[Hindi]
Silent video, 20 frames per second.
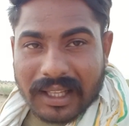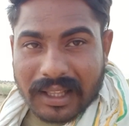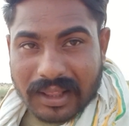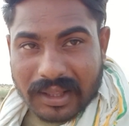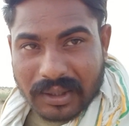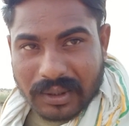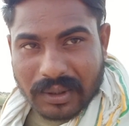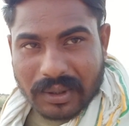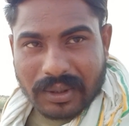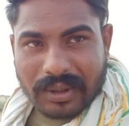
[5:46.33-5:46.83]
तो
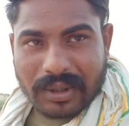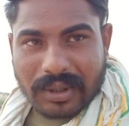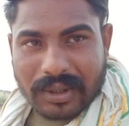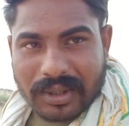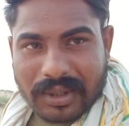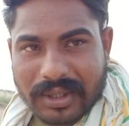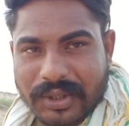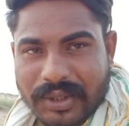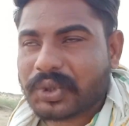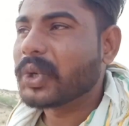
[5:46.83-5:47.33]

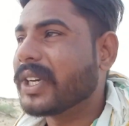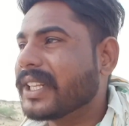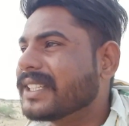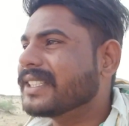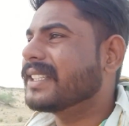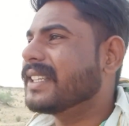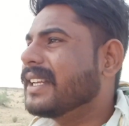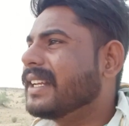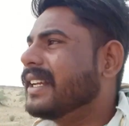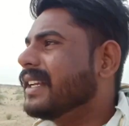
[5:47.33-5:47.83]
छोटी
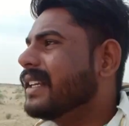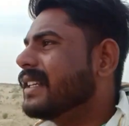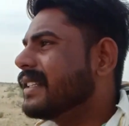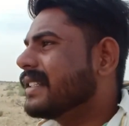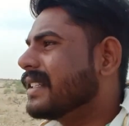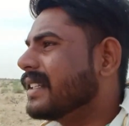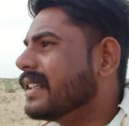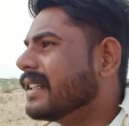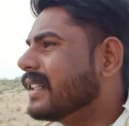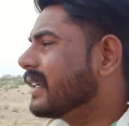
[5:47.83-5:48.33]
सी
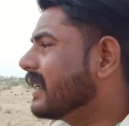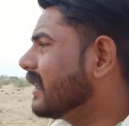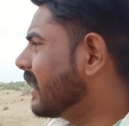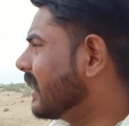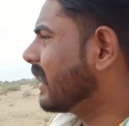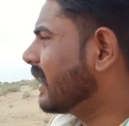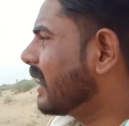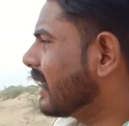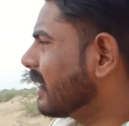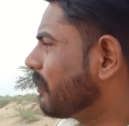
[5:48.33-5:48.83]
ज़िंदगी
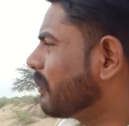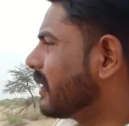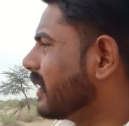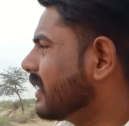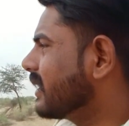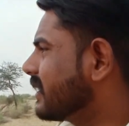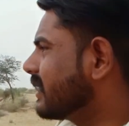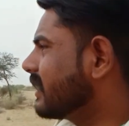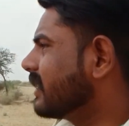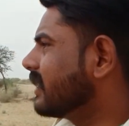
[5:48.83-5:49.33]
है अपनी
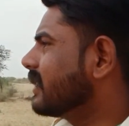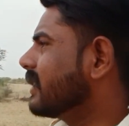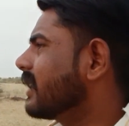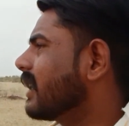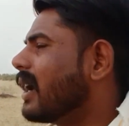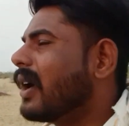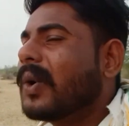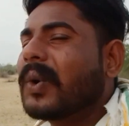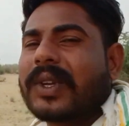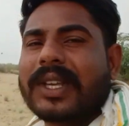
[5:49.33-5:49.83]
इस
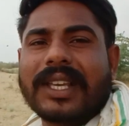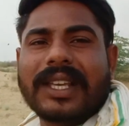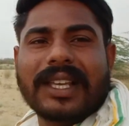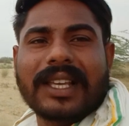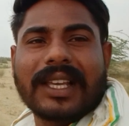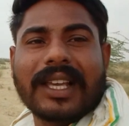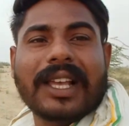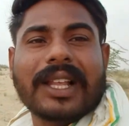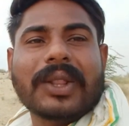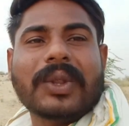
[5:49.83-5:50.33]
गांव की
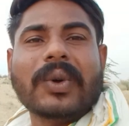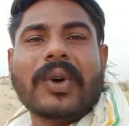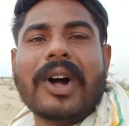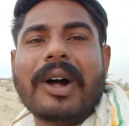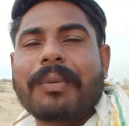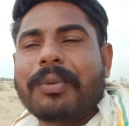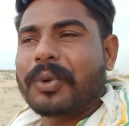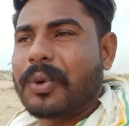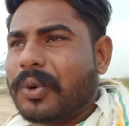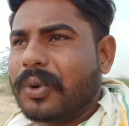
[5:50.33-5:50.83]
तो
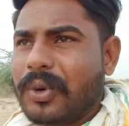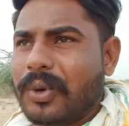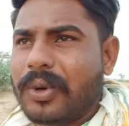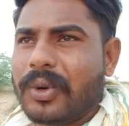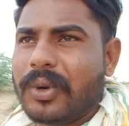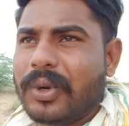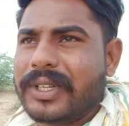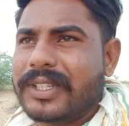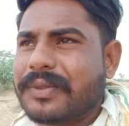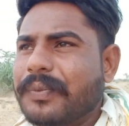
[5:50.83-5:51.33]
आपको
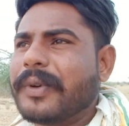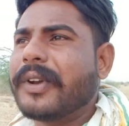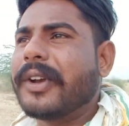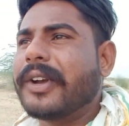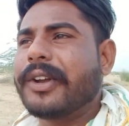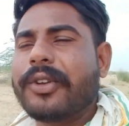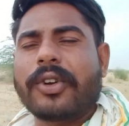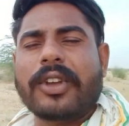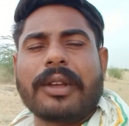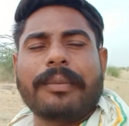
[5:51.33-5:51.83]
इस
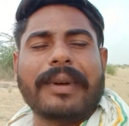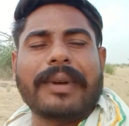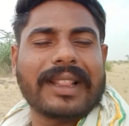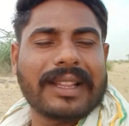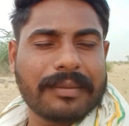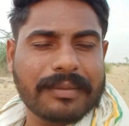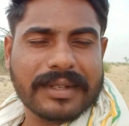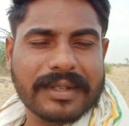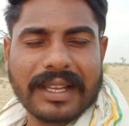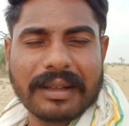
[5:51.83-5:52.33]
वीडियो के माध्यम
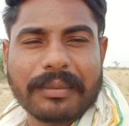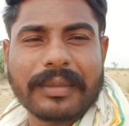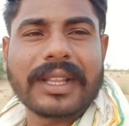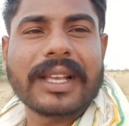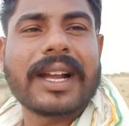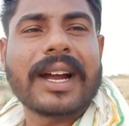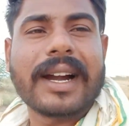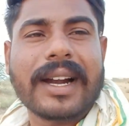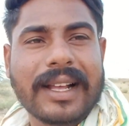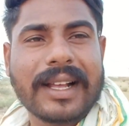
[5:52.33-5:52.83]
से हम
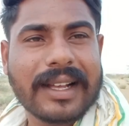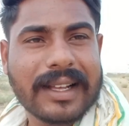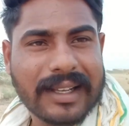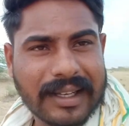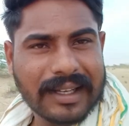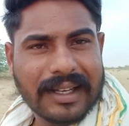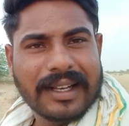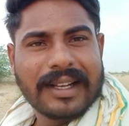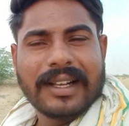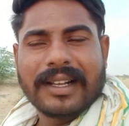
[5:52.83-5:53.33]
दिखाना
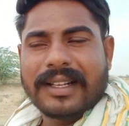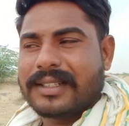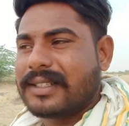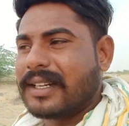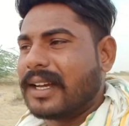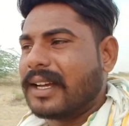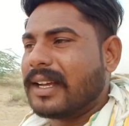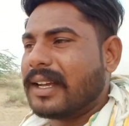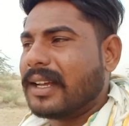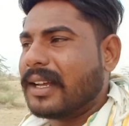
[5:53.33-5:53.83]

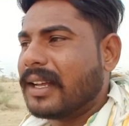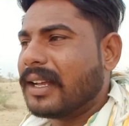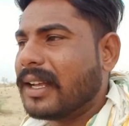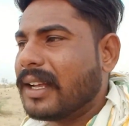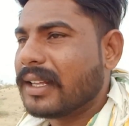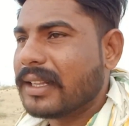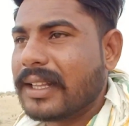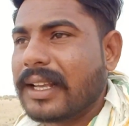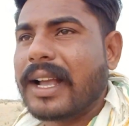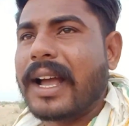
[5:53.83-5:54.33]
चा
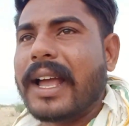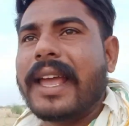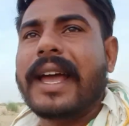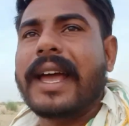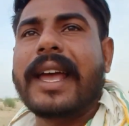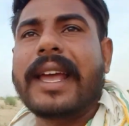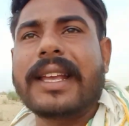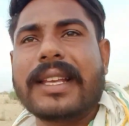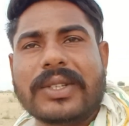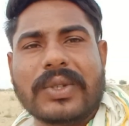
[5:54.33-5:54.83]
दिखाया
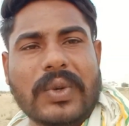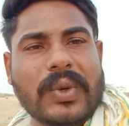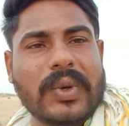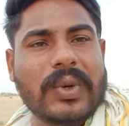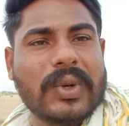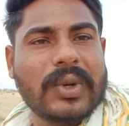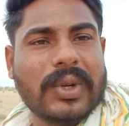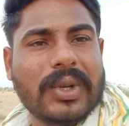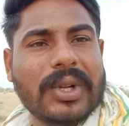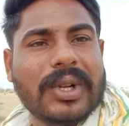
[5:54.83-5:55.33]
है इसको
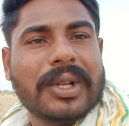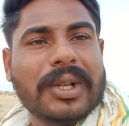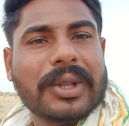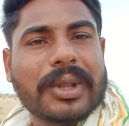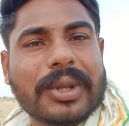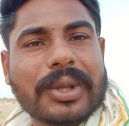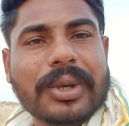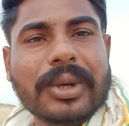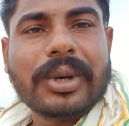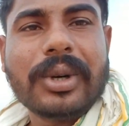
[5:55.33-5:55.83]

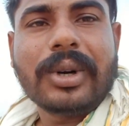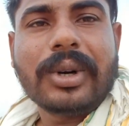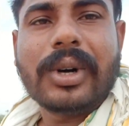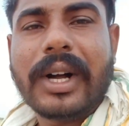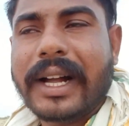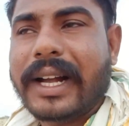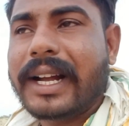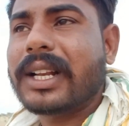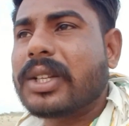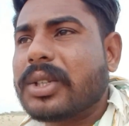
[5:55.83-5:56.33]
तो
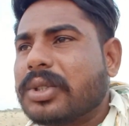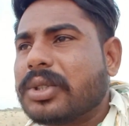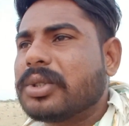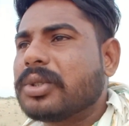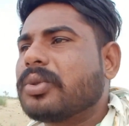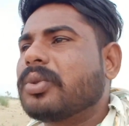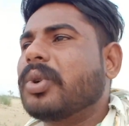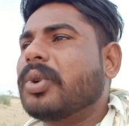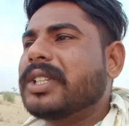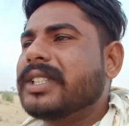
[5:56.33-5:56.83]
अगर
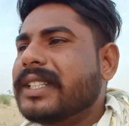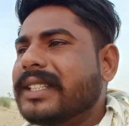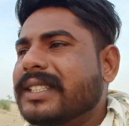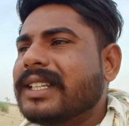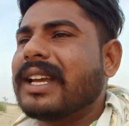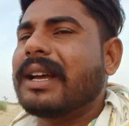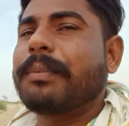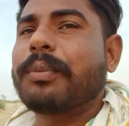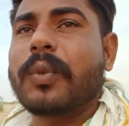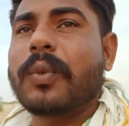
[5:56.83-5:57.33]
कोई चीज़ें
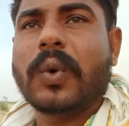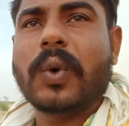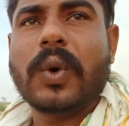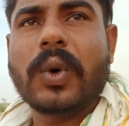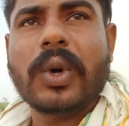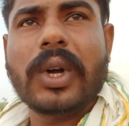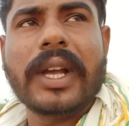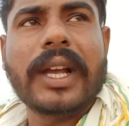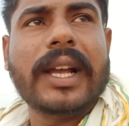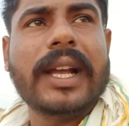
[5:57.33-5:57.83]
आपको
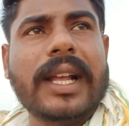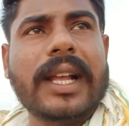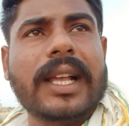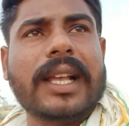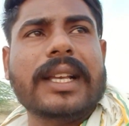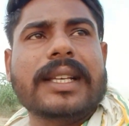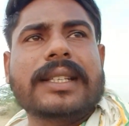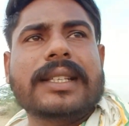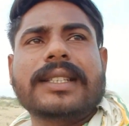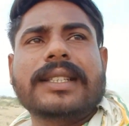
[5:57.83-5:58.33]

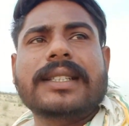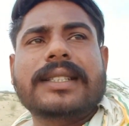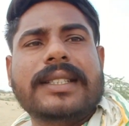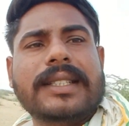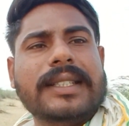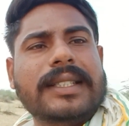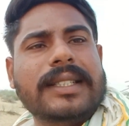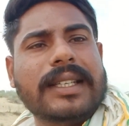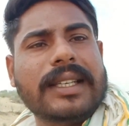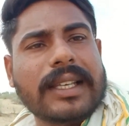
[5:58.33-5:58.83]
किस
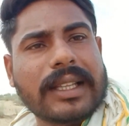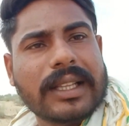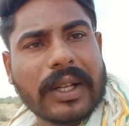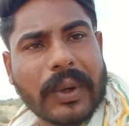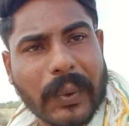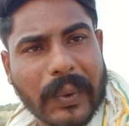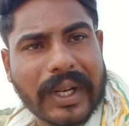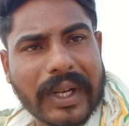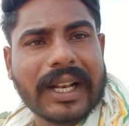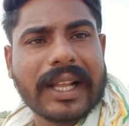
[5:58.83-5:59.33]
चीज़ की
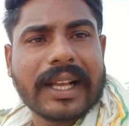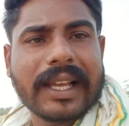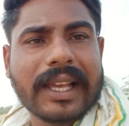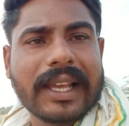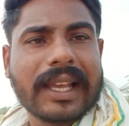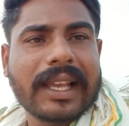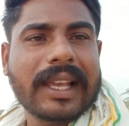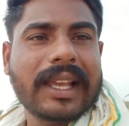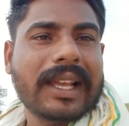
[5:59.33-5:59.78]
त्रुटि लगे